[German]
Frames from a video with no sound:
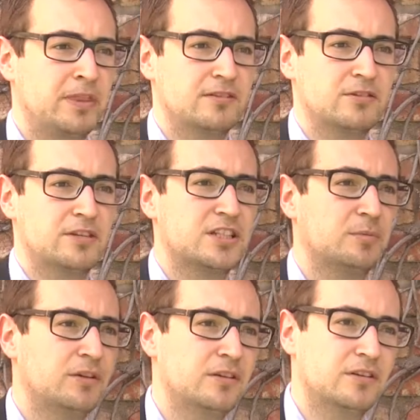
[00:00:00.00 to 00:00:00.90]
Ich sage jetzt
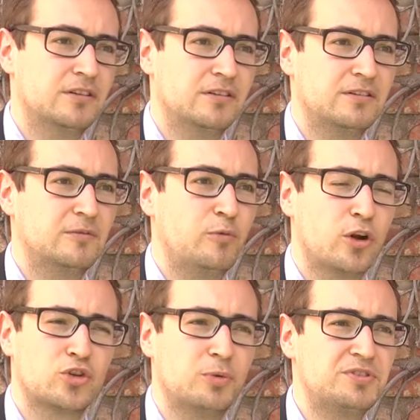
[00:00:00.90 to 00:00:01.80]
einmal äh,
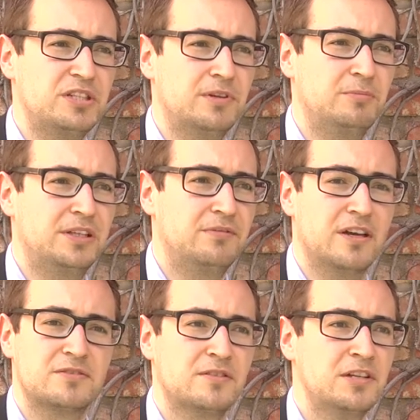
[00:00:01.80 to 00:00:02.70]
Workshops, die man mit
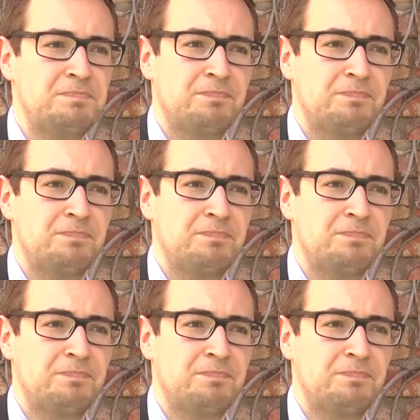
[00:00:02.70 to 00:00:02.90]
diversen